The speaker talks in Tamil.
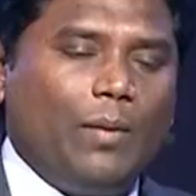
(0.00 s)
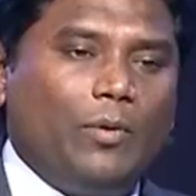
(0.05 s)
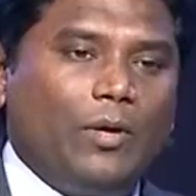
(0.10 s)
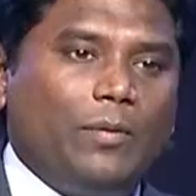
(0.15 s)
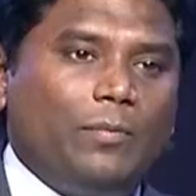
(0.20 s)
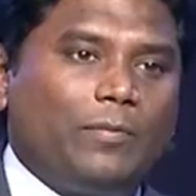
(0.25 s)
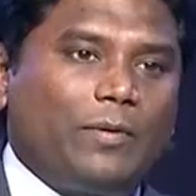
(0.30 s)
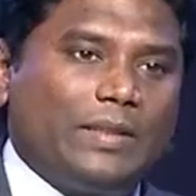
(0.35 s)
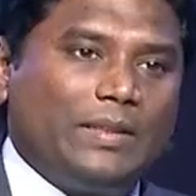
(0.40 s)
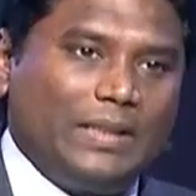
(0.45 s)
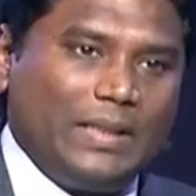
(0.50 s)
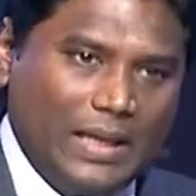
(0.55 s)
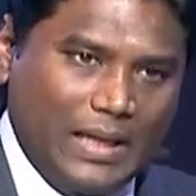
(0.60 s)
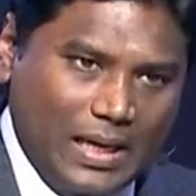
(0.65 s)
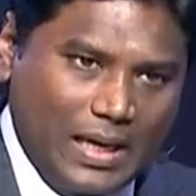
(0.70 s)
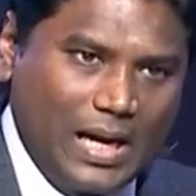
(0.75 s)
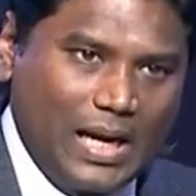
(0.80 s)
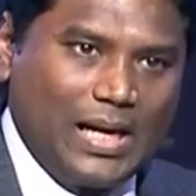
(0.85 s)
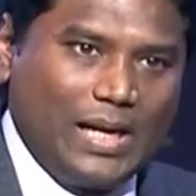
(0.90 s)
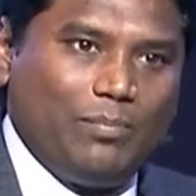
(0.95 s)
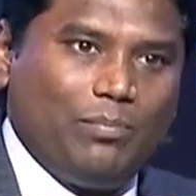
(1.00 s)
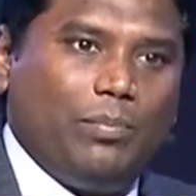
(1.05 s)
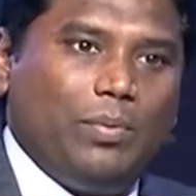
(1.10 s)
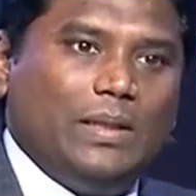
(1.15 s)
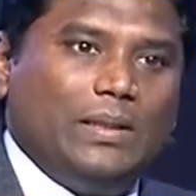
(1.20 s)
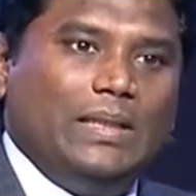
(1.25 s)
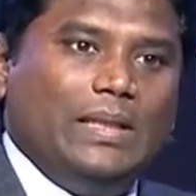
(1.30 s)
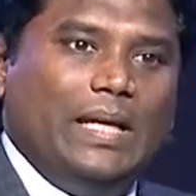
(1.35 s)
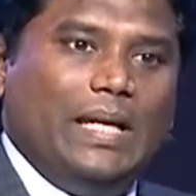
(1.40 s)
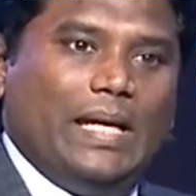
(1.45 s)
நம்முடைய பிரச்சனைக்கான
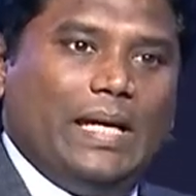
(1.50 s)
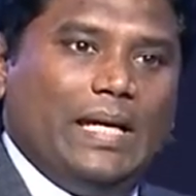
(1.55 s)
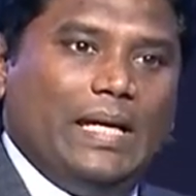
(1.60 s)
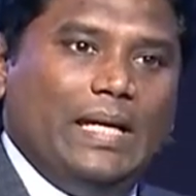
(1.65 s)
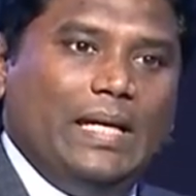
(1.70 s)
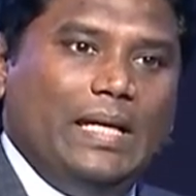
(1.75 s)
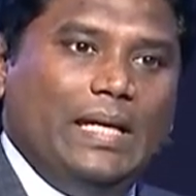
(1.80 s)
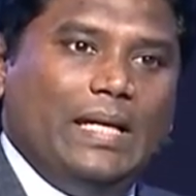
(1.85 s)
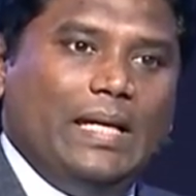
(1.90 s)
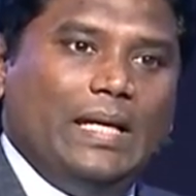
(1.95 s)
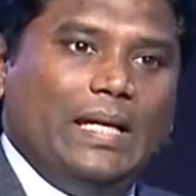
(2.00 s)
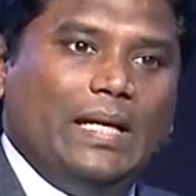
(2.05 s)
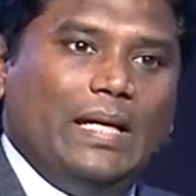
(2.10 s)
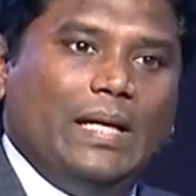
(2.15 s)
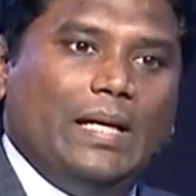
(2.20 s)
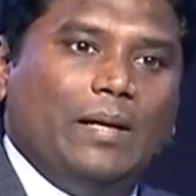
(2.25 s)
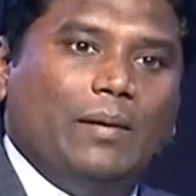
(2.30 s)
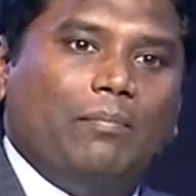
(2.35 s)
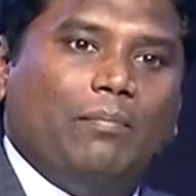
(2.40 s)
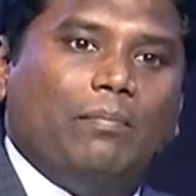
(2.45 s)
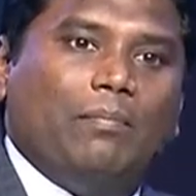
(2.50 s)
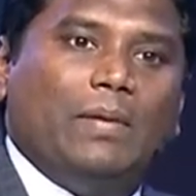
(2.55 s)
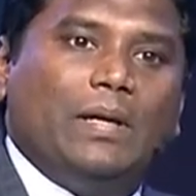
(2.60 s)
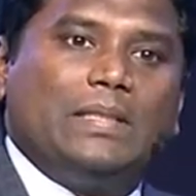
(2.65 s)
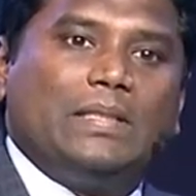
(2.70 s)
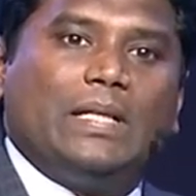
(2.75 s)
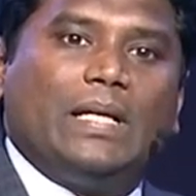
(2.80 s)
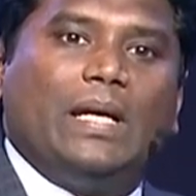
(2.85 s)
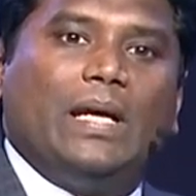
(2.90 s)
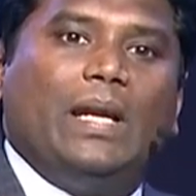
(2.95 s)
பதிலை
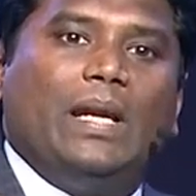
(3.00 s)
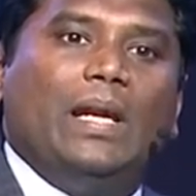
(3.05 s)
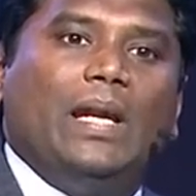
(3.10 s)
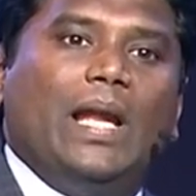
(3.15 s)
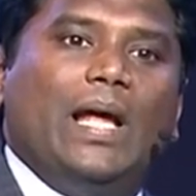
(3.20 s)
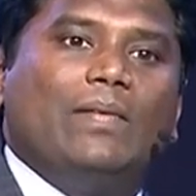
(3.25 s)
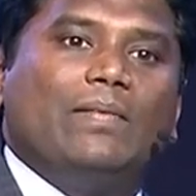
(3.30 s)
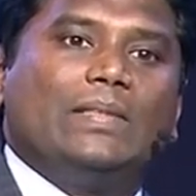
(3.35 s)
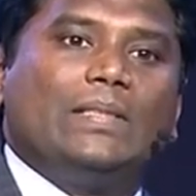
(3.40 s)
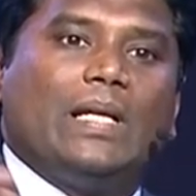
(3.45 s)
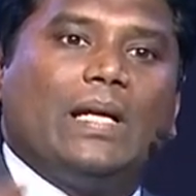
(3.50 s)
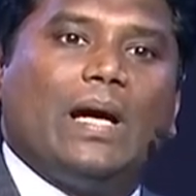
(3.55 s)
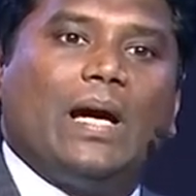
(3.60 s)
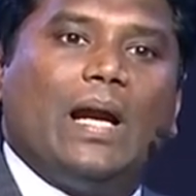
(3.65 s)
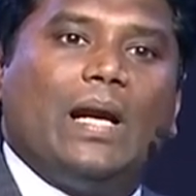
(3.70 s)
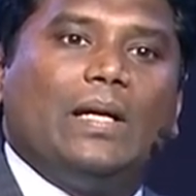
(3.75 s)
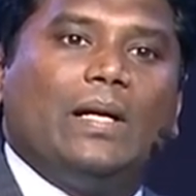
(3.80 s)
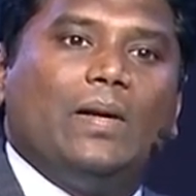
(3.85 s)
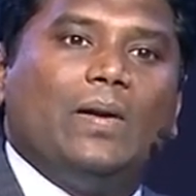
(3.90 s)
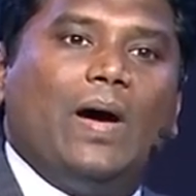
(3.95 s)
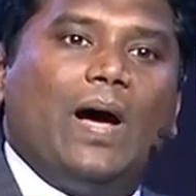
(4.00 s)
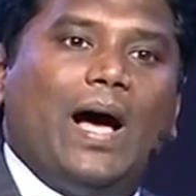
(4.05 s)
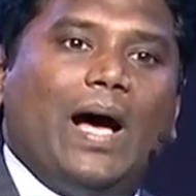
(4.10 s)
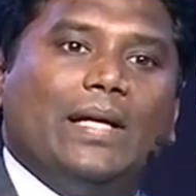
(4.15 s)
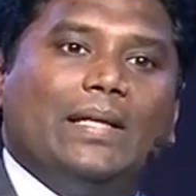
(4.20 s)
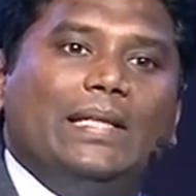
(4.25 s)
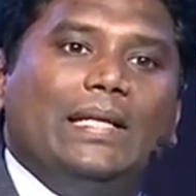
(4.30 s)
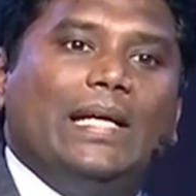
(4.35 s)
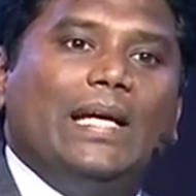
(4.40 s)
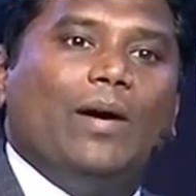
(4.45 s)
மற்ற எல்லாவற்றை காட்டிலும்
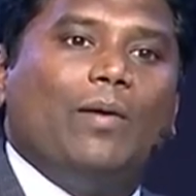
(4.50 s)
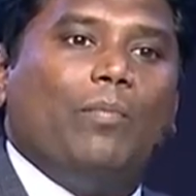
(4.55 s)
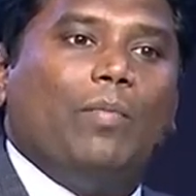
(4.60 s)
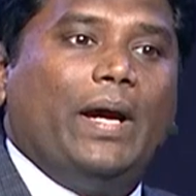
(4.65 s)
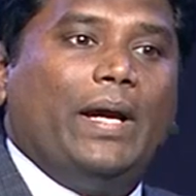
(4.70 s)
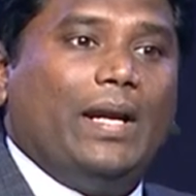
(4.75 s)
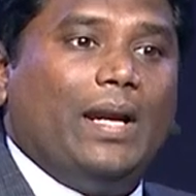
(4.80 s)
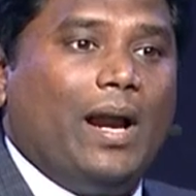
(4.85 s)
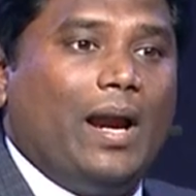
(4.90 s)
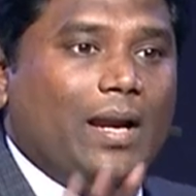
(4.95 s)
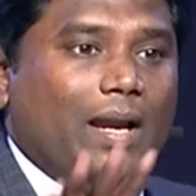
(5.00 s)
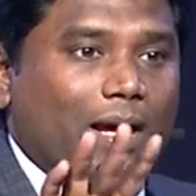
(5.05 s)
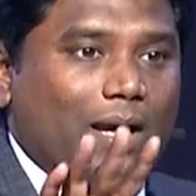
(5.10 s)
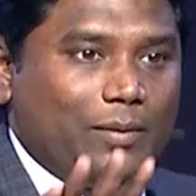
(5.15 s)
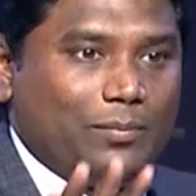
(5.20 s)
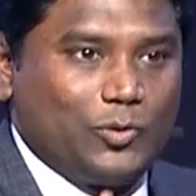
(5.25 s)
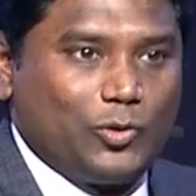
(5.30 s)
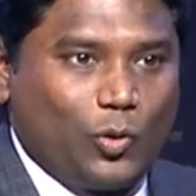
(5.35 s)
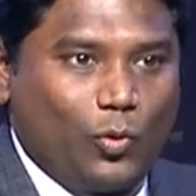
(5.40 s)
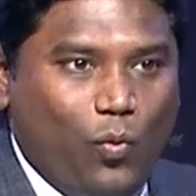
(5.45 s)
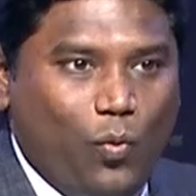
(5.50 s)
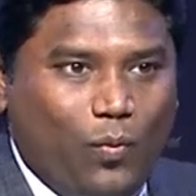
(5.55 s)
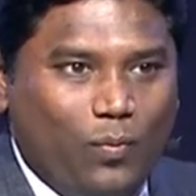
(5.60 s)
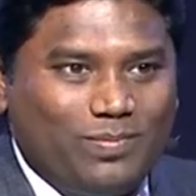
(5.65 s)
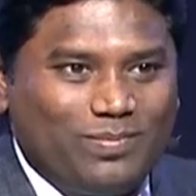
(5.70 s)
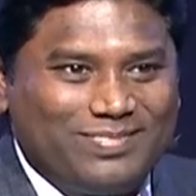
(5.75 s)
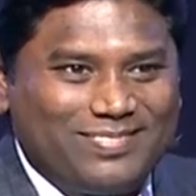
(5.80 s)
அதிகமாய் நாட ஆரம்பிச்சிருவோம்